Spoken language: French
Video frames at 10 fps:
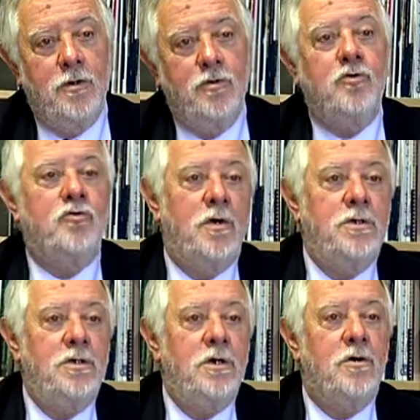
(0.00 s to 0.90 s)
de
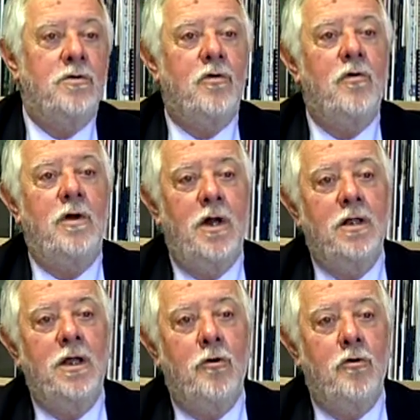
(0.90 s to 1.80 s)
choisir entre
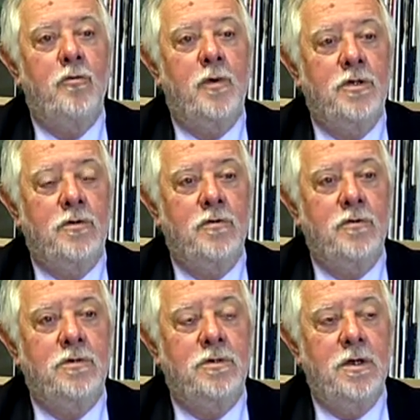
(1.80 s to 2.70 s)
l'un et l'autre parce que
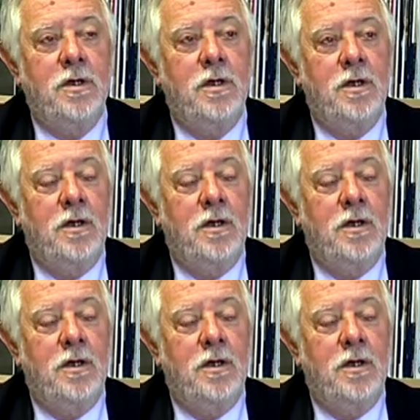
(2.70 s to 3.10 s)
c'est